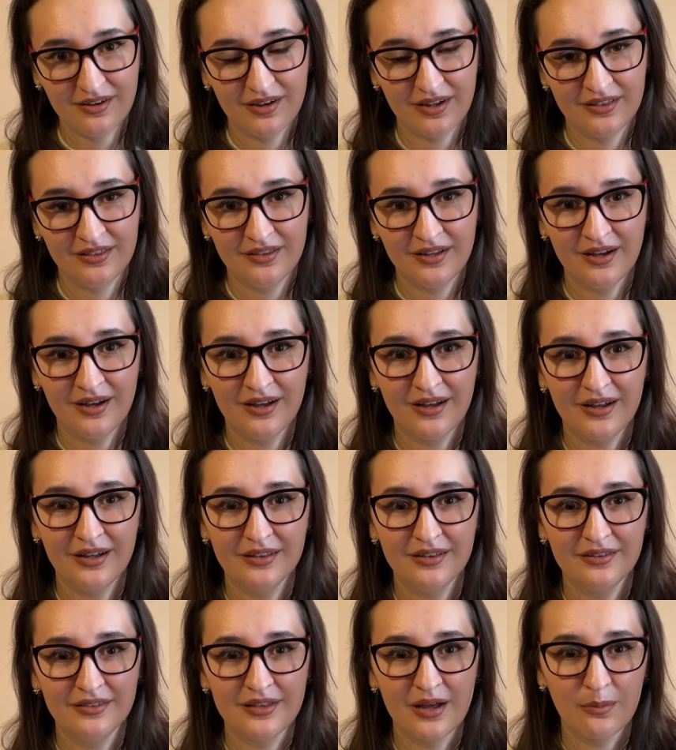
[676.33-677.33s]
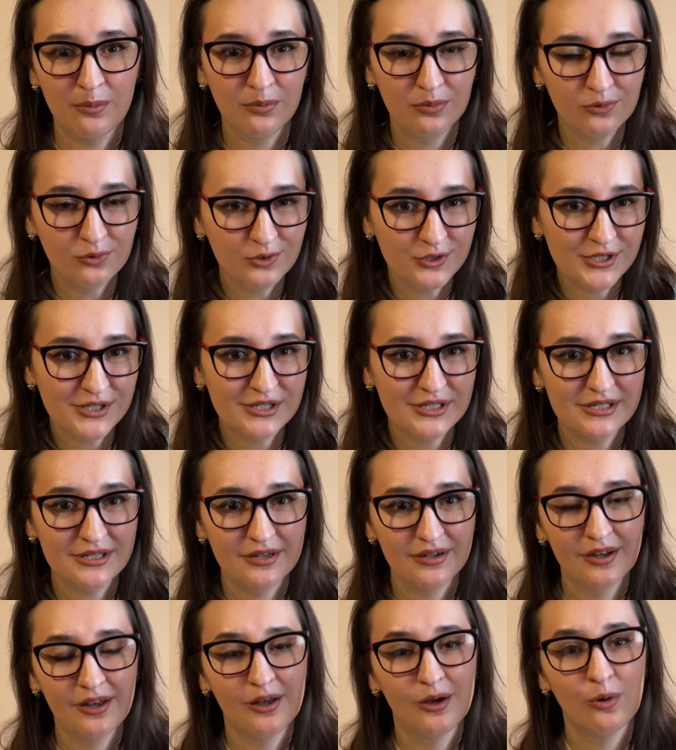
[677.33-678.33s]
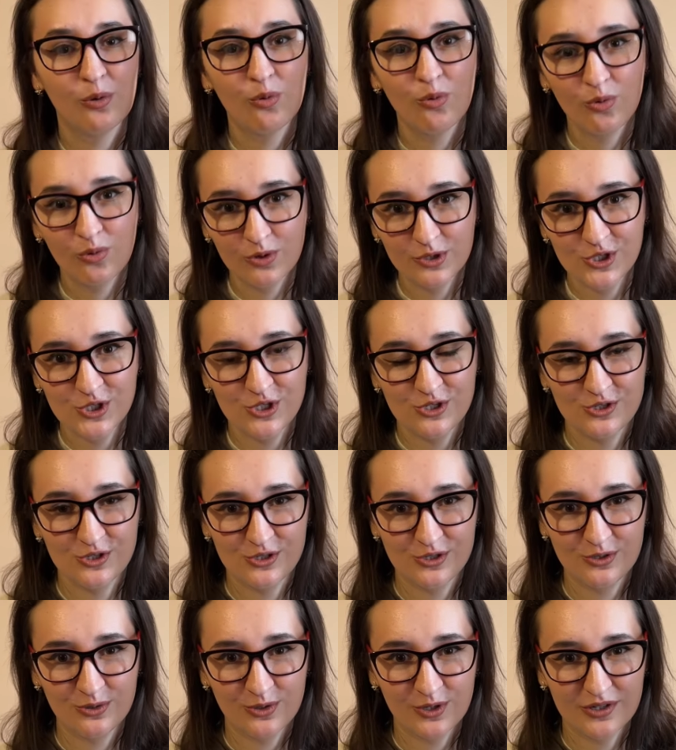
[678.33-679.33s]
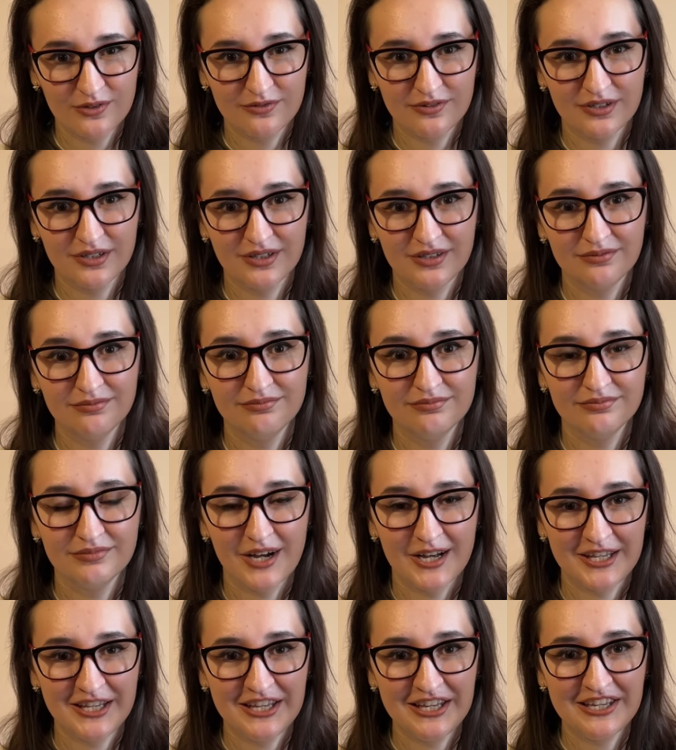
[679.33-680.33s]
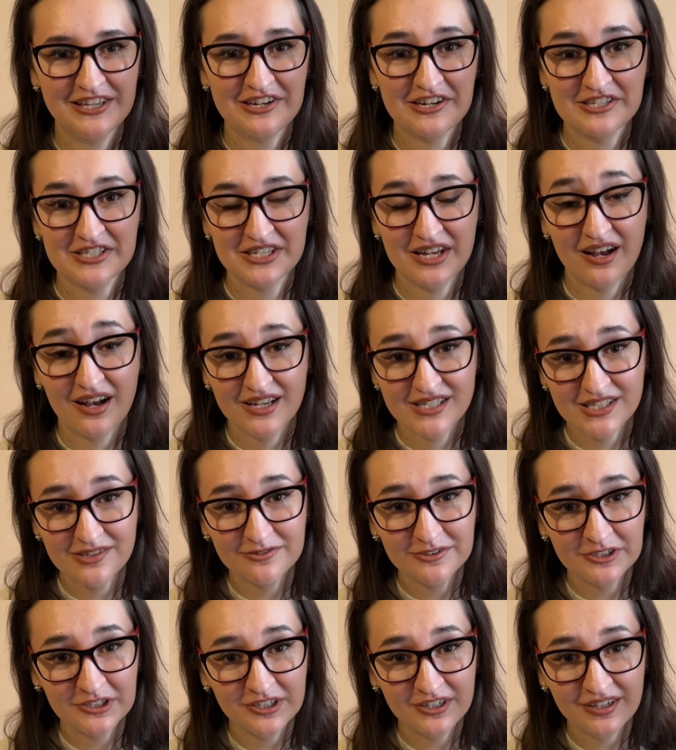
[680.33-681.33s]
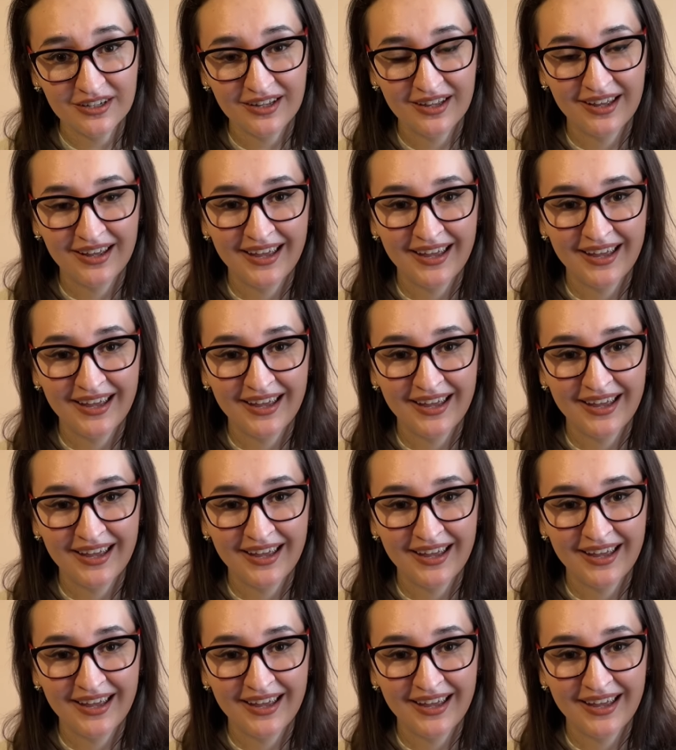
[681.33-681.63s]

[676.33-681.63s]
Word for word: Она на Бусти очень здорово о ней рассказывала.